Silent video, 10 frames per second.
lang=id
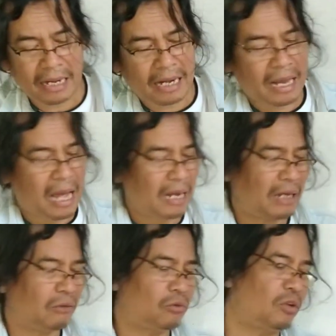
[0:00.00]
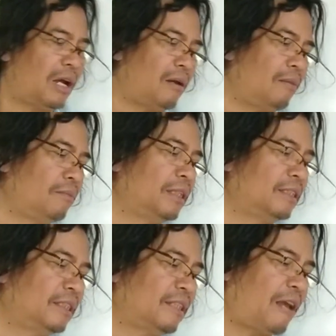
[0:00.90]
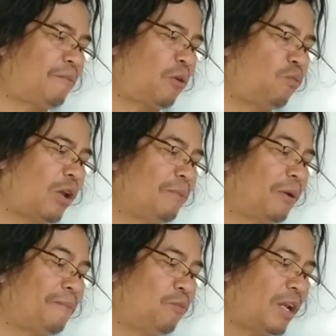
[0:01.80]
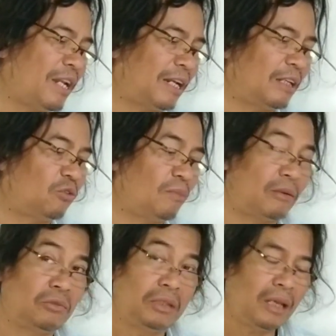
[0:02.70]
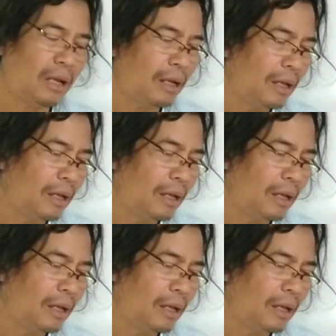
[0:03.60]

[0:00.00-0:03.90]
anak-anak Allah itu juga mencintai perempuan-perempuan yang itu manusia.